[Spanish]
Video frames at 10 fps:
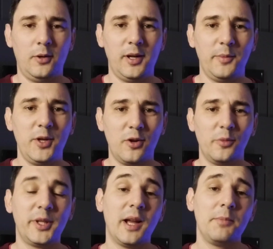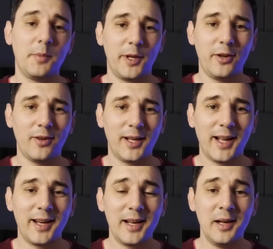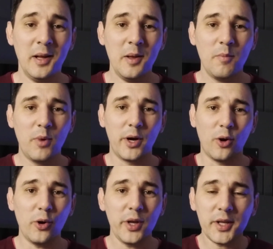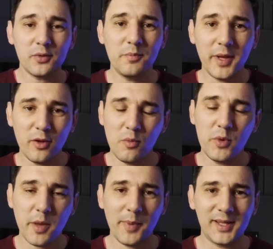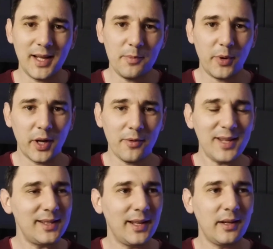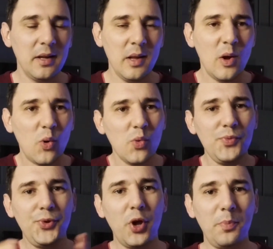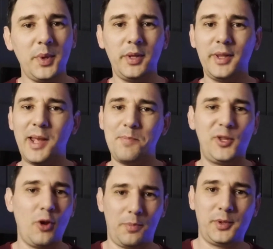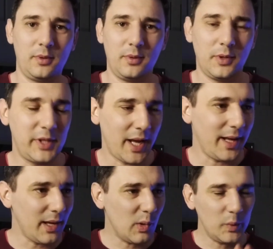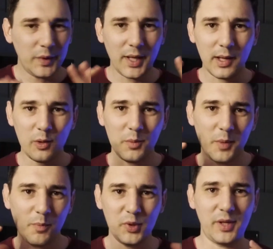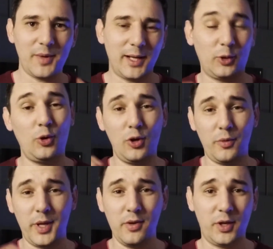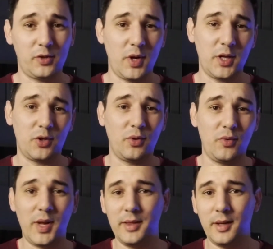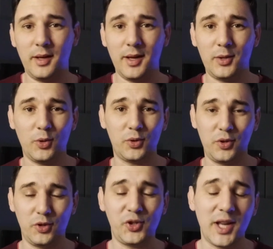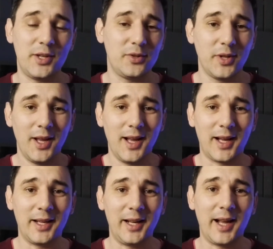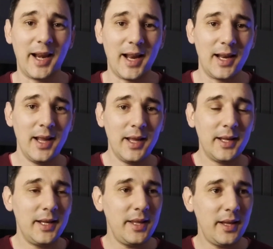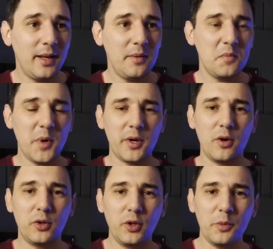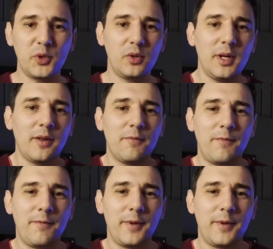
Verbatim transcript: Hola amigos, ¿cómo están? Bienvenidos al canal. Bueno, hoy es un video muy especial porque va a ser un top de tops. O sea, he juntado, me puse a ver todos los videos que yo he hecho durante estos dos años acá en el canal y dije, bueno, los tops son los,